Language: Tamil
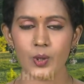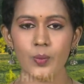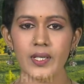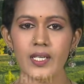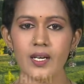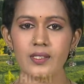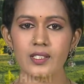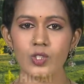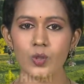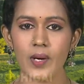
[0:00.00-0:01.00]

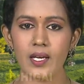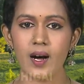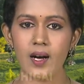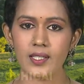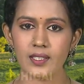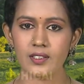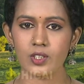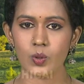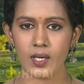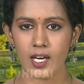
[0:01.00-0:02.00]
குவிண்டாலுக்கு ரூபாய் ஆயிரத்து
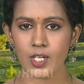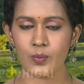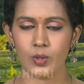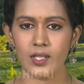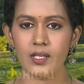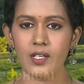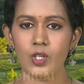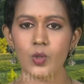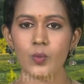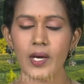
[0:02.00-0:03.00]
தொள்ளாயிரம் முதல்
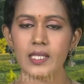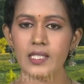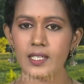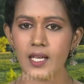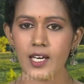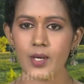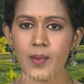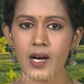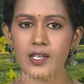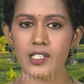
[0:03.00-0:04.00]
ரூபாய்
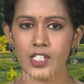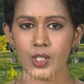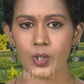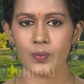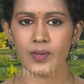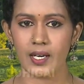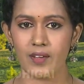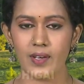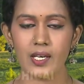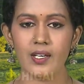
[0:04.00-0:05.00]
இரண்டாயிரமாக இருக்கும்
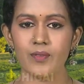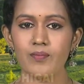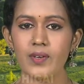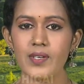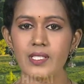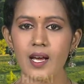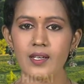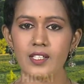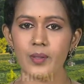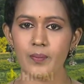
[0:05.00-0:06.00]
எனவே
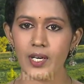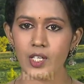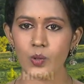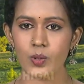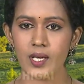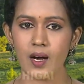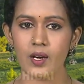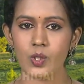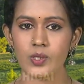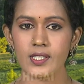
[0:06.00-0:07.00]
விவசாயிகள் மேற்கூறிய
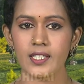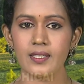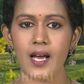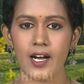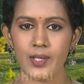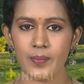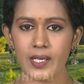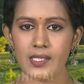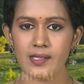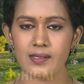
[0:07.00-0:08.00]
ஆலோசனையின்
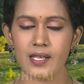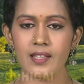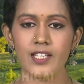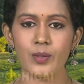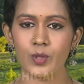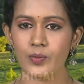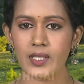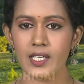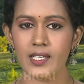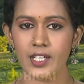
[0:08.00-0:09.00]
அடிப்படையில் சந்தை
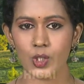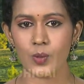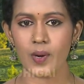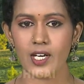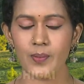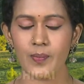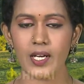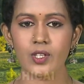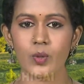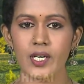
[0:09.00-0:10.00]
முடிவுகளை எடுக்குமாறு
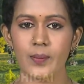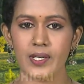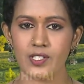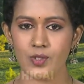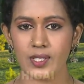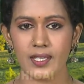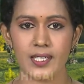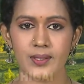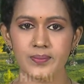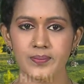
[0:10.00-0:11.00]

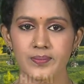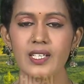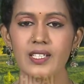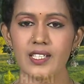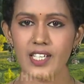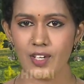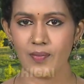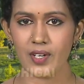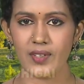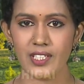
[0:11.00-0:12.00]
பரிந்துரைக்கப்படுகின்றனர் இனி
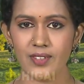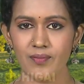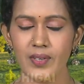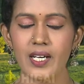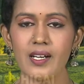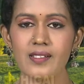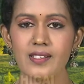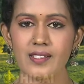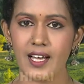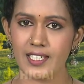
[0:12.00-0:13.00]
வருவது வேளாண்
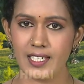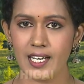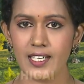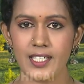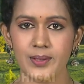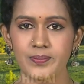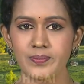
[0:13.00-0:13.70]
சாதனையாளர்